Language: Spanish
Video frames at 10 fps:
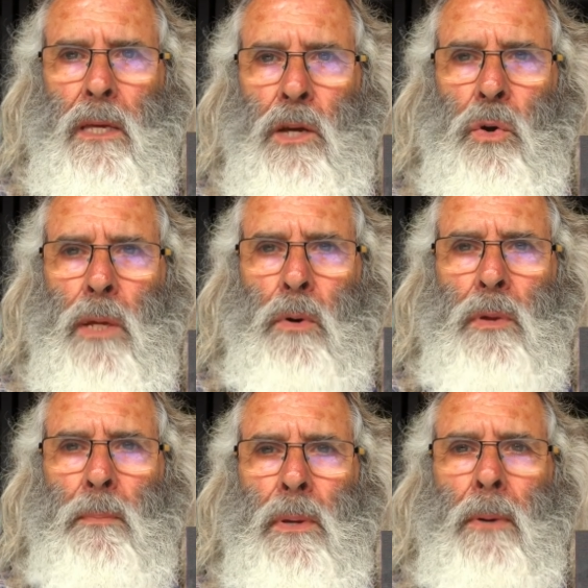hijo de
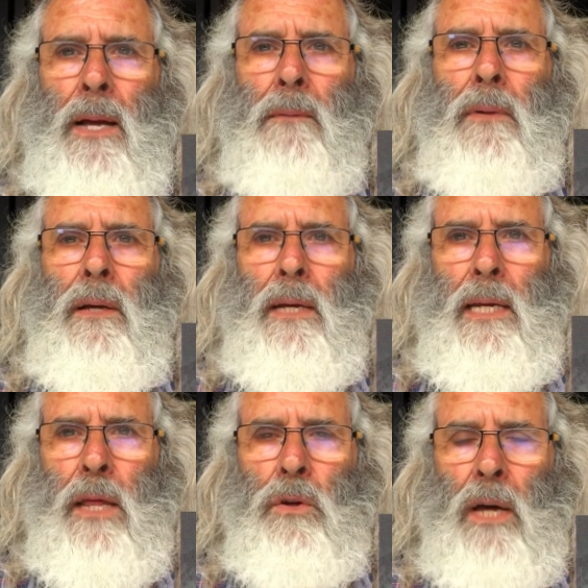Bobby Piva,
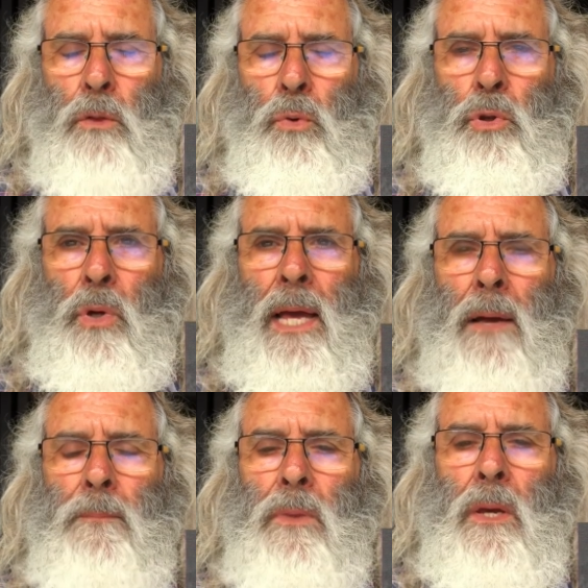en adulto
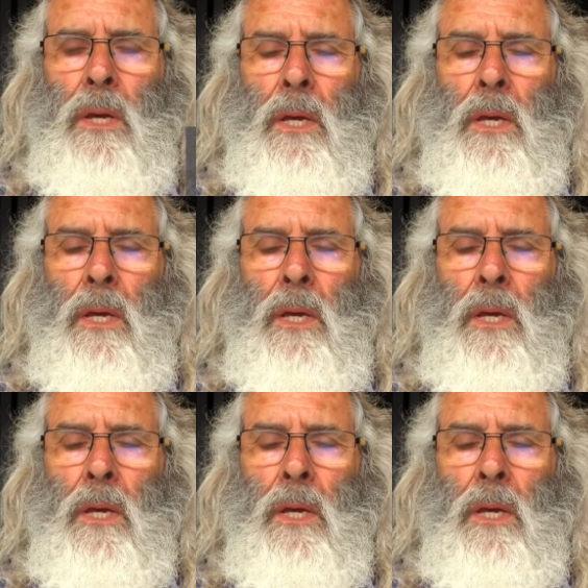ya,